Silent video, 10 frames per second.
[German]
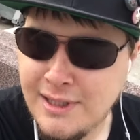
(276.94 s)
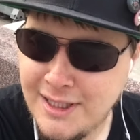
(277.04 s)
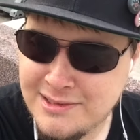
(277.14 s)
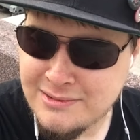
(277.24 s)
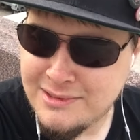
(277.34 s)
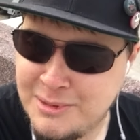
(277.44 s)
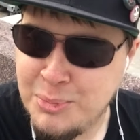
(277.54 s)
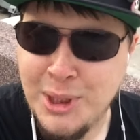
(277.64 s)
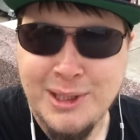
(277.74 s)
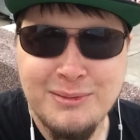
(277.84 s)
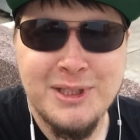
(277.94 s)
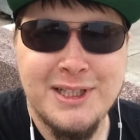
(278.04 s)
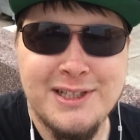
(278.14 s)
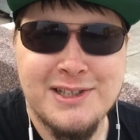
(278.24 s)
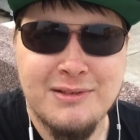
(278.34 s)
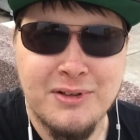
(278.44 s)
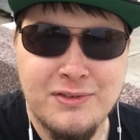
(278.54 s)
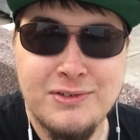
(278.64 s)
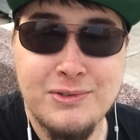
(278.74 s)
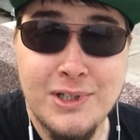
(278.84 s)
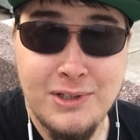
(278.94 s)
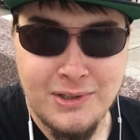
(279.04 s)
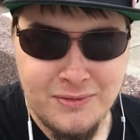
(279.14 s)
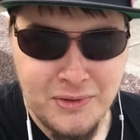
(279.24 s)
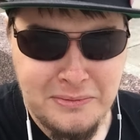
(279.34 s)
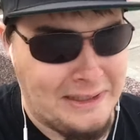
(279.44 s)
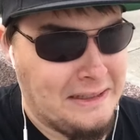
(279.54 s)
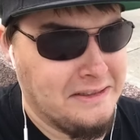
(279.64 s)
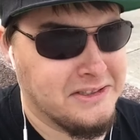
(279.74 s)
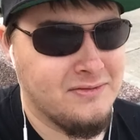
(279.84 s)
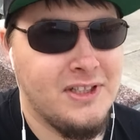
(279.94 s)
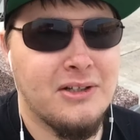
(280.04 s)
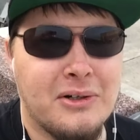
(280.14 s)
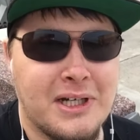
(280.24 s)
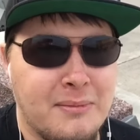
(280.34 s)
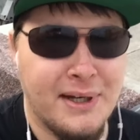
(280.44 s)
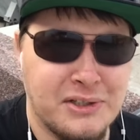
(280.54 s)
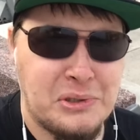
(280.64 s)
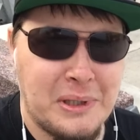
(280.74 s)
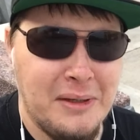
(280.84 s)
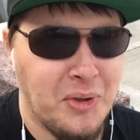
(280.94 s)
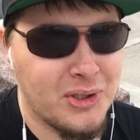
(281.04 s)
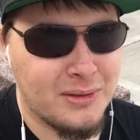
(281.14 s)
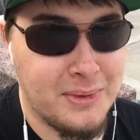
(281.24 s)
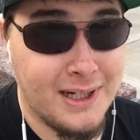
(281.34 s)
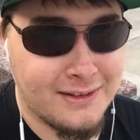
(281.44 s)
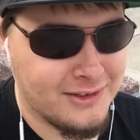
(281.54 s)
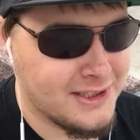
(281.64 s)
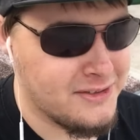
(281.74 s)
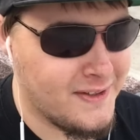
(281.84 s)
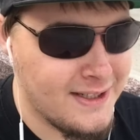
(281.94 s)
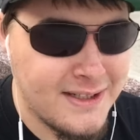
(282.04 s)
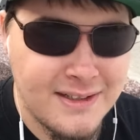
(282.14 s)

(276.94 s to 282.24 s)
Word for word: Also ich bedanke mich an der Stelle mal fürs Zuschauen. Ich hoffe, der erste Vlog der Pasto Gaming Gruppe hat euch gefallen.